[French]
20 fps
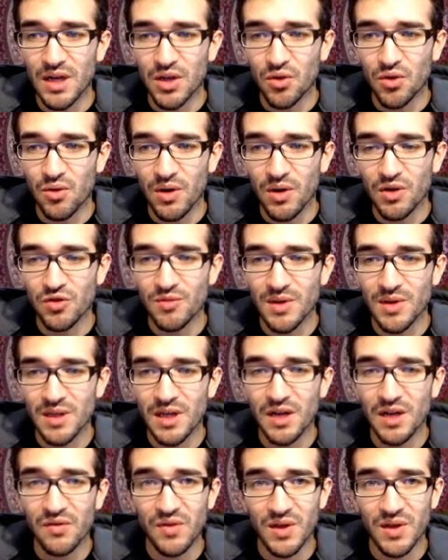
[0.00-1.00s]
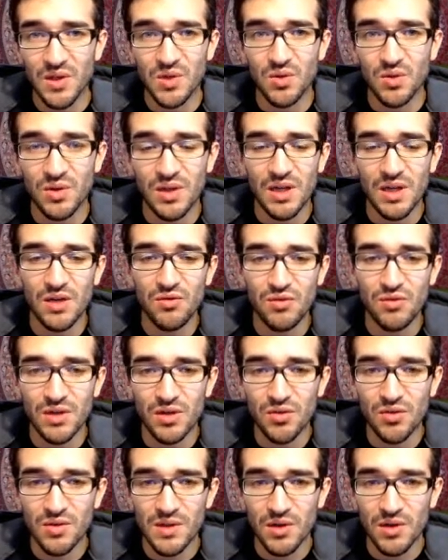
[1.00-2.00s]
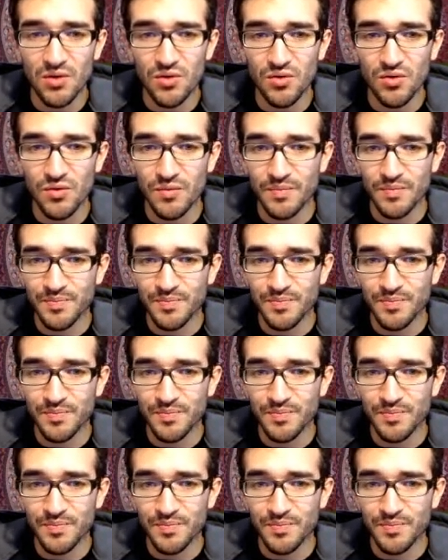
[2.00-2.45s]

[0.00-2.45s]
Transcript: L3 de manière à faire sauter l'une des deux inconnues.